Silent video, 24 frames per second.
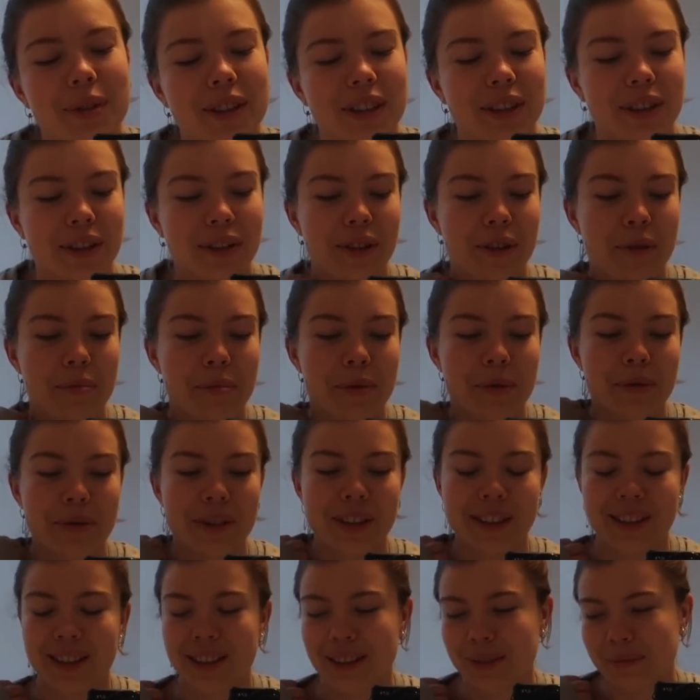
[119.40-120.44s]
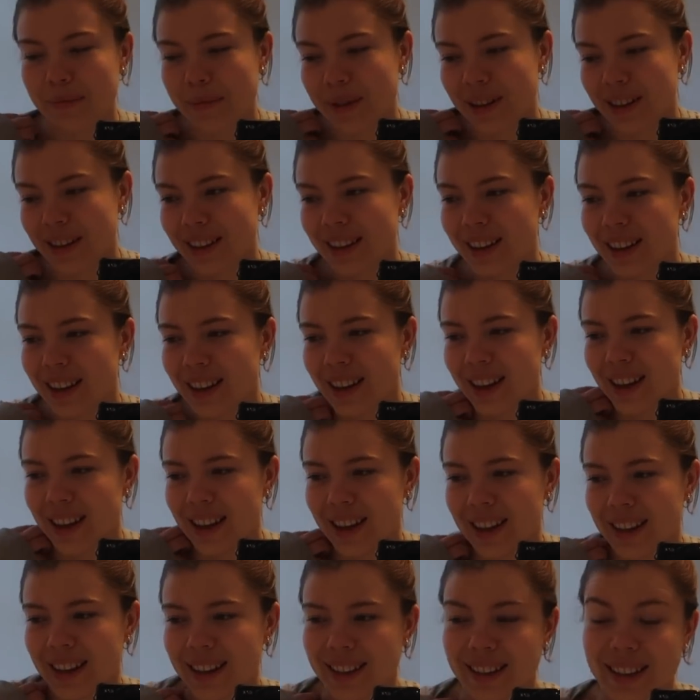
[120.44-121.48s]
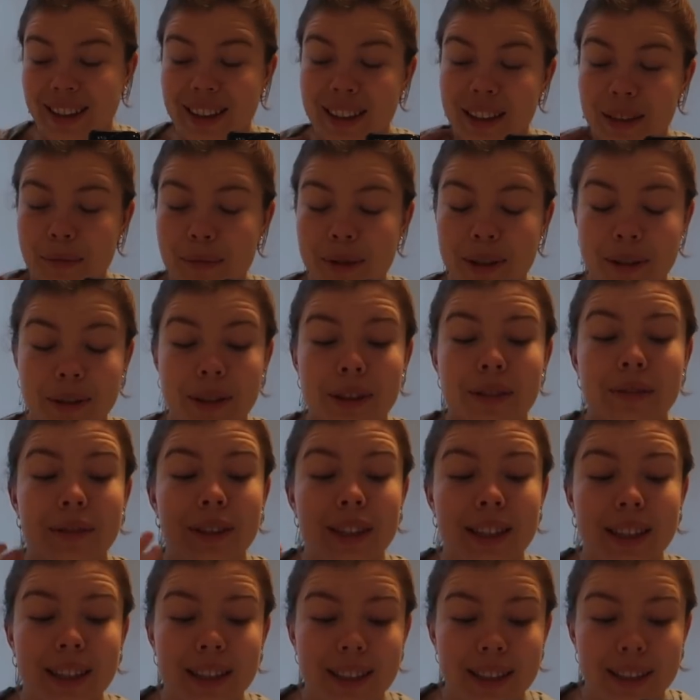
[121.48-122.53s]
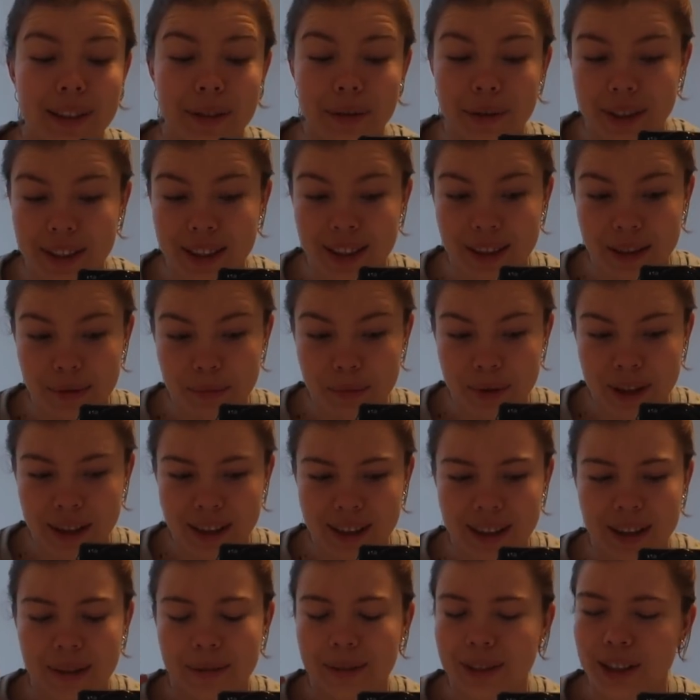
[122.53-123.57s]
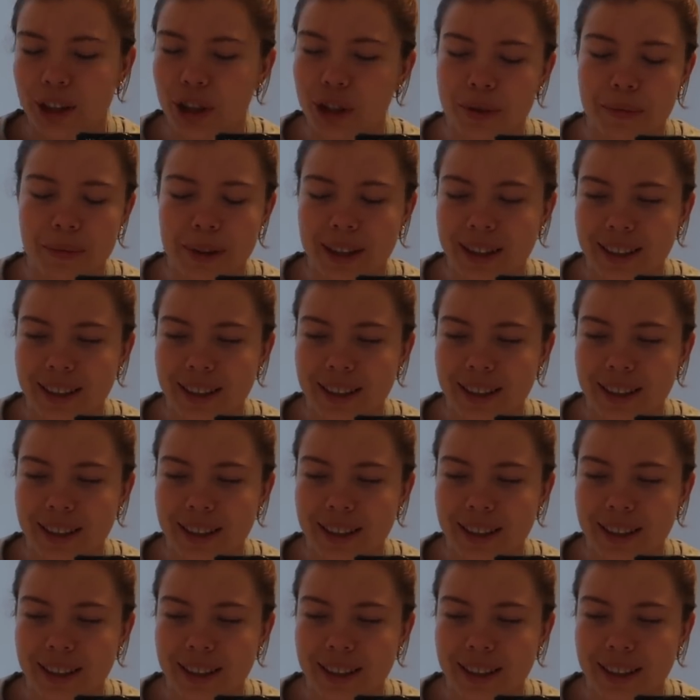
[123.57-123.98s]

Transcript: muss ich heute noch ein paar Unisachen machen. Das klingt immer so, als würde ich die ganze Zeit Unisachen machen, aber das stimmt